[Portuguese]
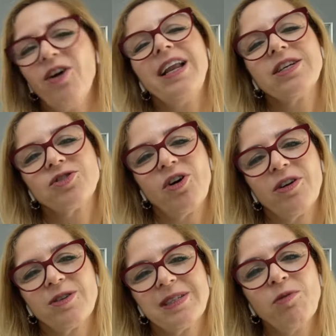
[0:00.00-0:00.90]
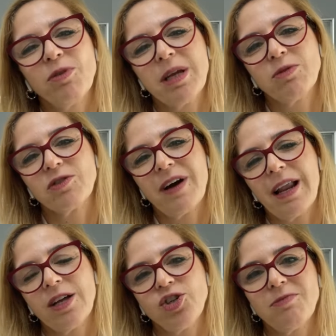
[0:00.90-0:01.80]
olha só, nós não podemos
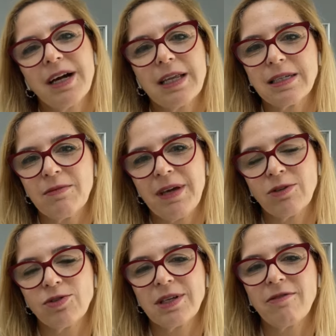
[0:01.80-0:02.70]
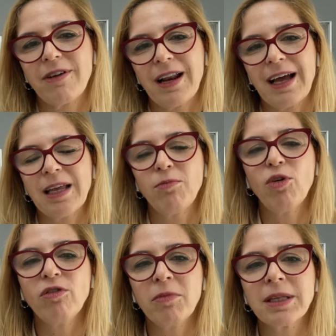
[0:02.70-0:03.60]
falar de emagrecimento sem falar da
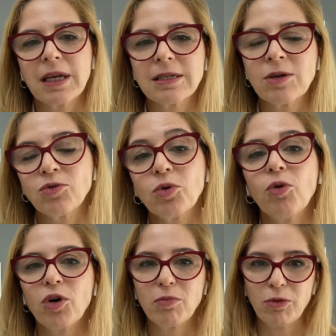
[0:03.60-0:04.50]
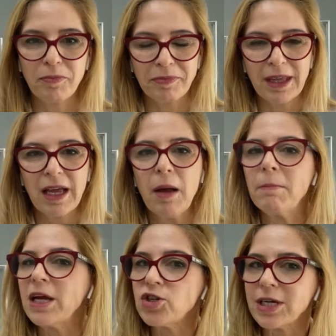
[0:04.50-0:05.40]
movimentação do corpo.
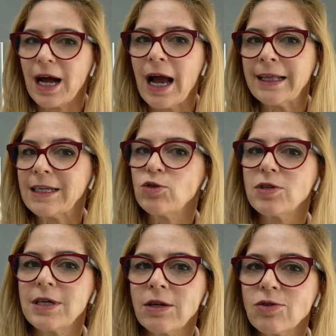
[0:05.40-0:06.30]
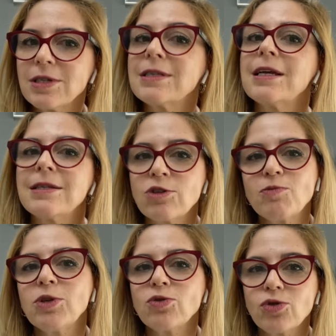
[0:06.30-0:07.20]
Praticar entre 200 e
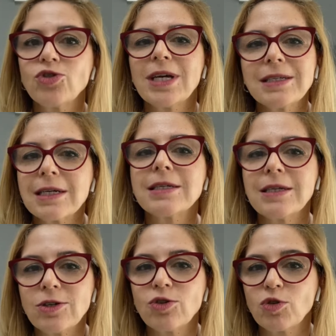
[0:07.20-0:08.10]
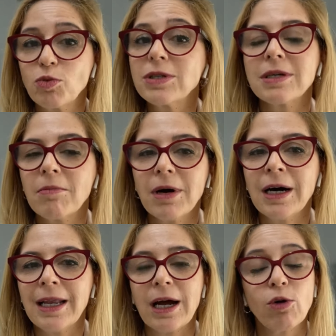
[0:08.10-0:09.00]
300 minutos de exercícios por
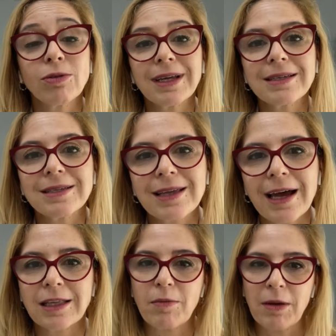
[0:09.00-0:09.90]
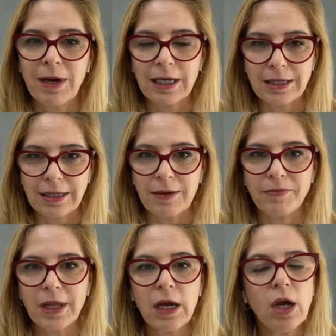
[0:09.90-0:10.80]
semana é a conta certa para emagrecer.
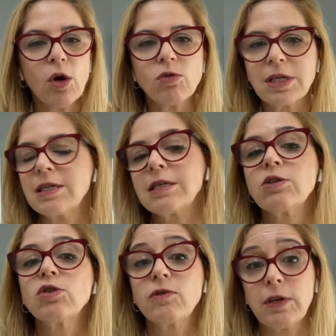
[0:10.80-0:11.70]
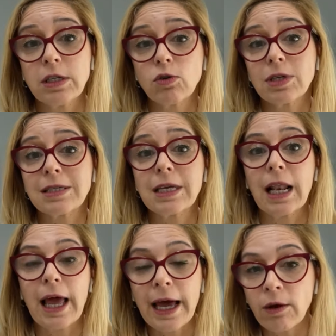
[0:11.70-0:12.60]
Os exercícios físicos
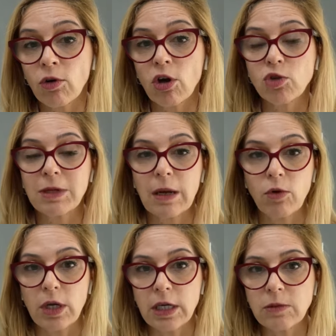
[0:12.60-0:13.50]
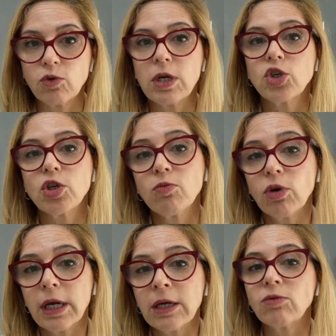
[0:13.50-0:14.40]
aceleram o nosso metabolismo,
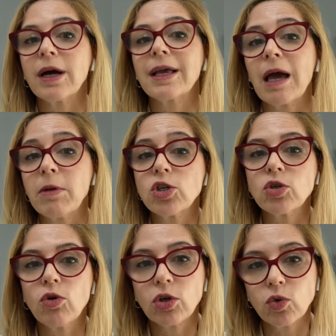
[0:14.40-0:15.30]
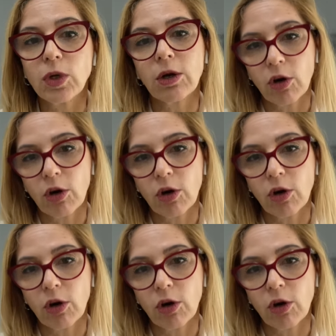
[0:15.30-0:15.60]
estimulando a quebra de gordura